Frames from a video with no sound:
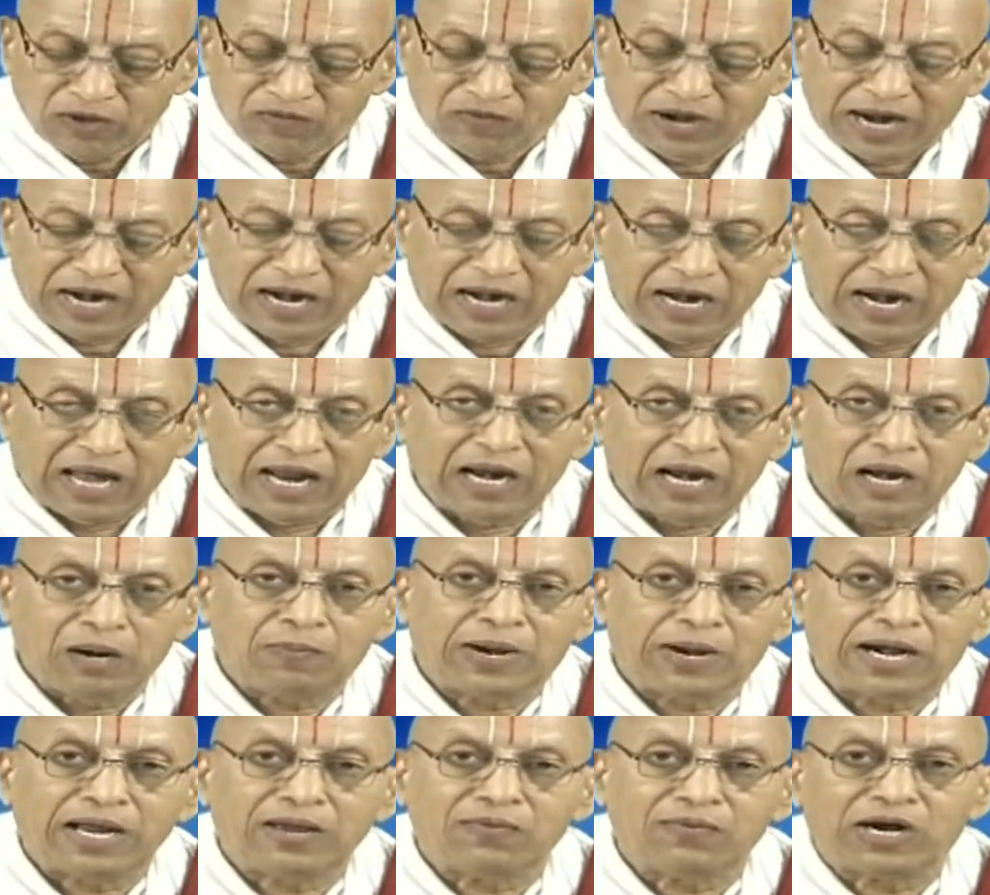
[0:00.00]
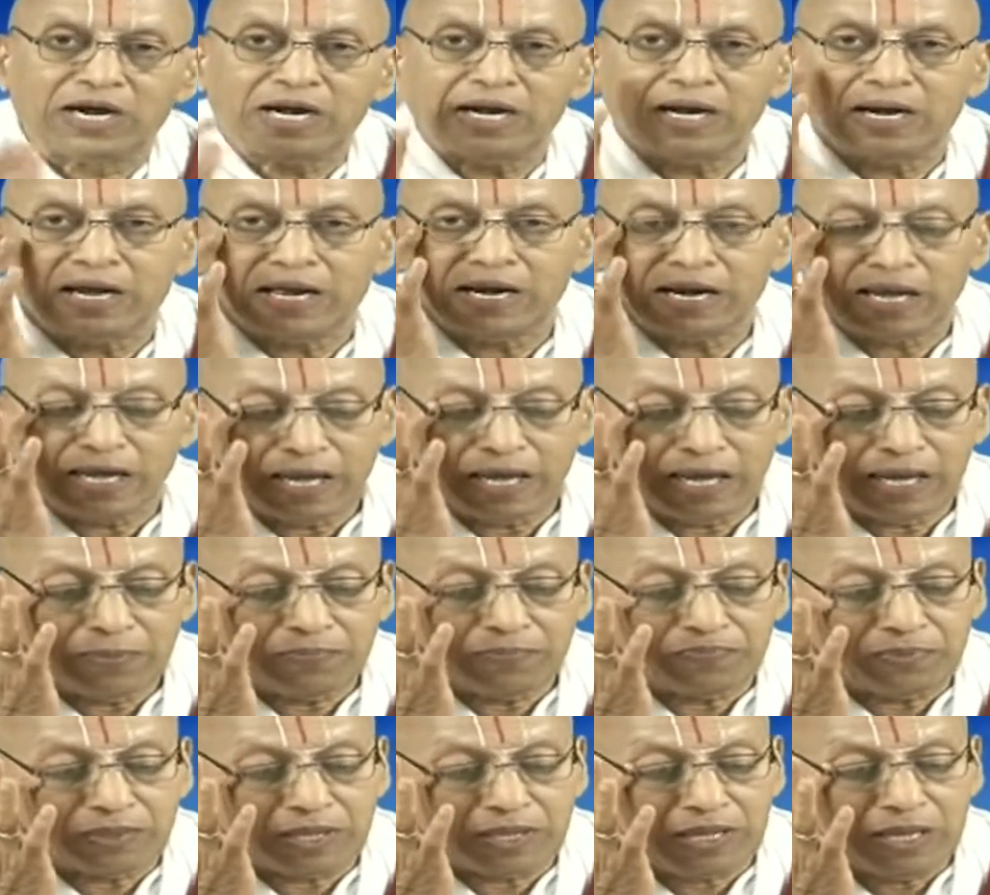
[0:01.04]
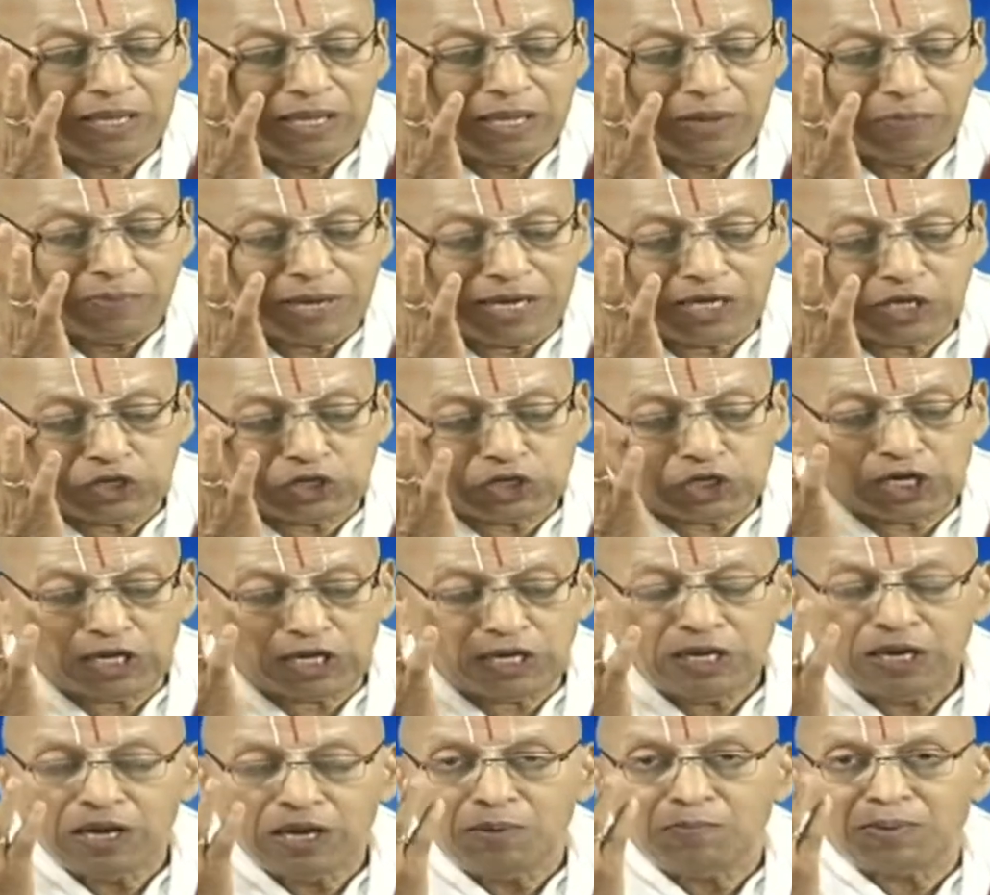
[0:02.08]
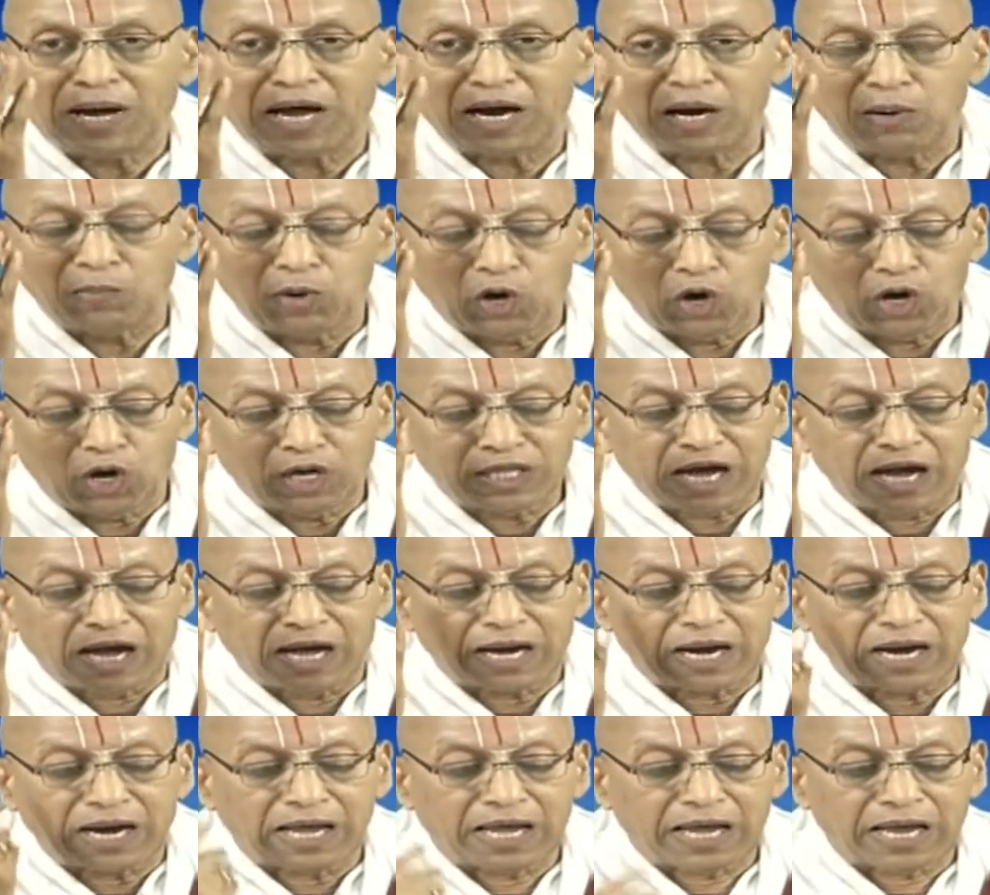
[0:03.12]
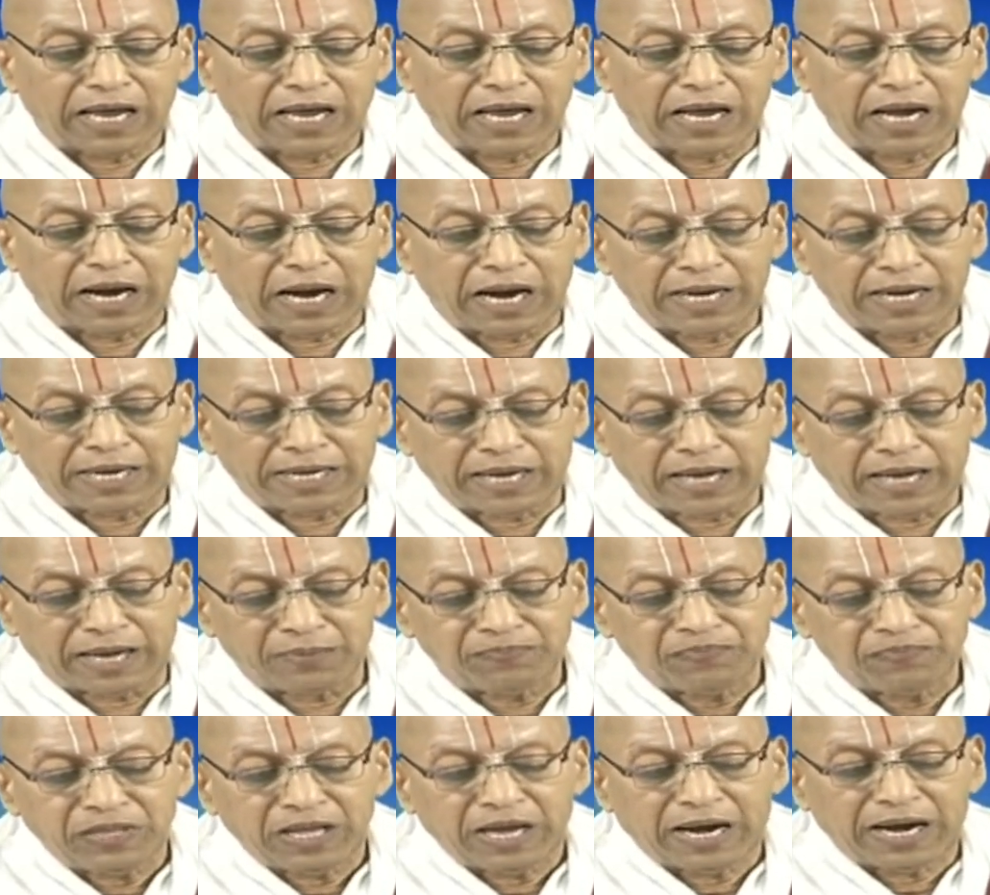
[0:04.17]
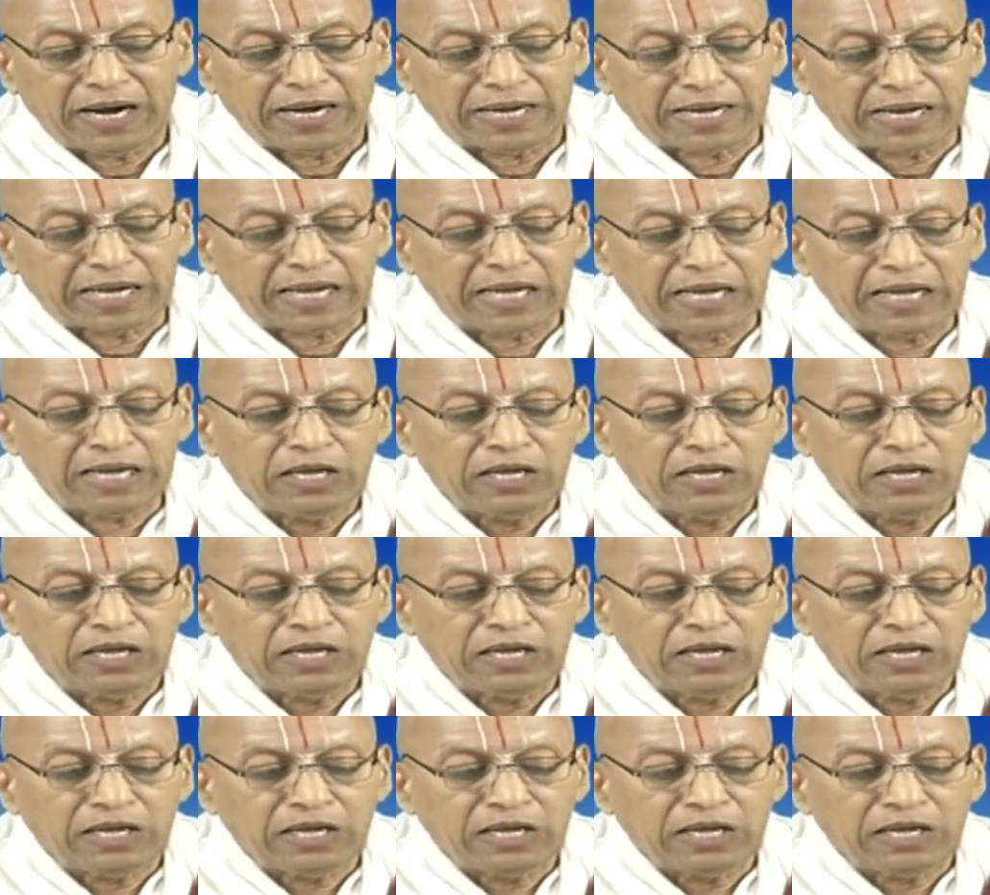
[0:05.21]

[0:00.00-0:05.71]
వల్లల్ మణివన్ననే మంచి పరమోదారనే అంటారు అంటే